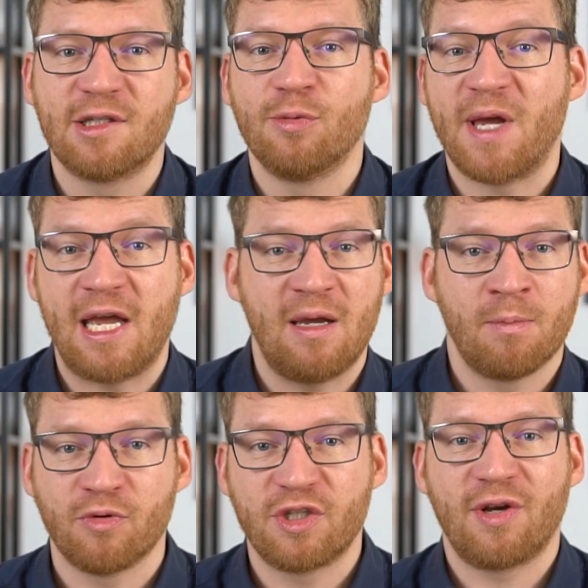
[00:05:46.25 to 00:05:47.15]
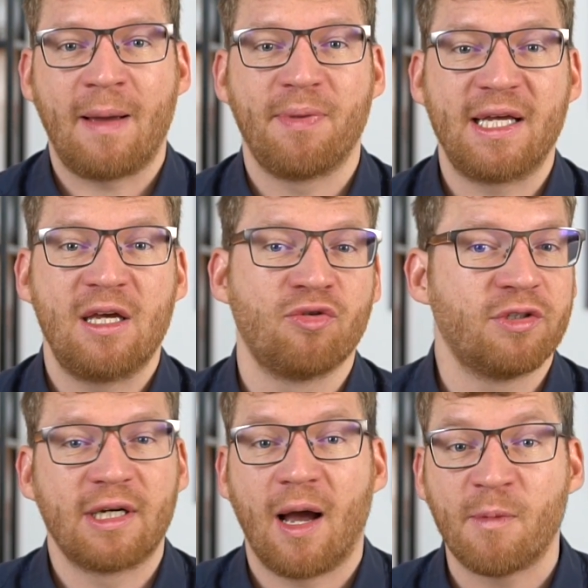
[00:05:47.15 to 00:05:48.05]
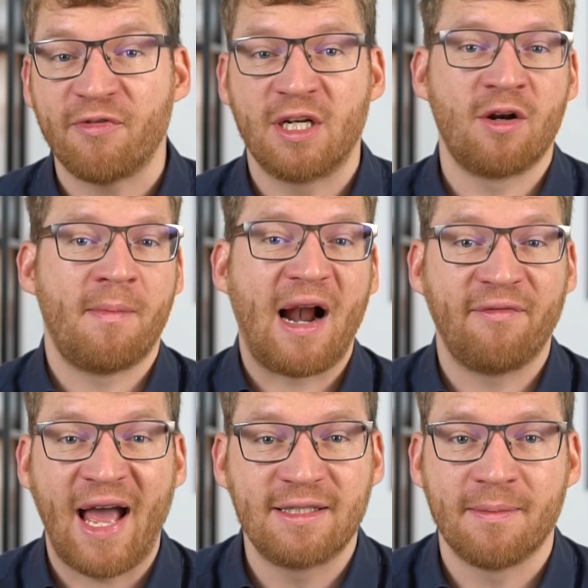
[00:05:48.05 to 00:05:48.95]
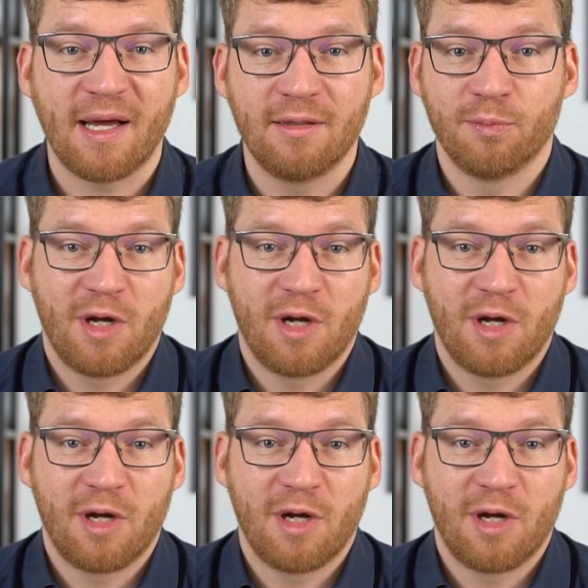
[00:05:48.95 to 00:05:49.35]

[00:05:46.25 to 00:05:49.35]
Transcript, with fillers: zu beheben und zu reparieren und dann kann man wieder normal weitermachen.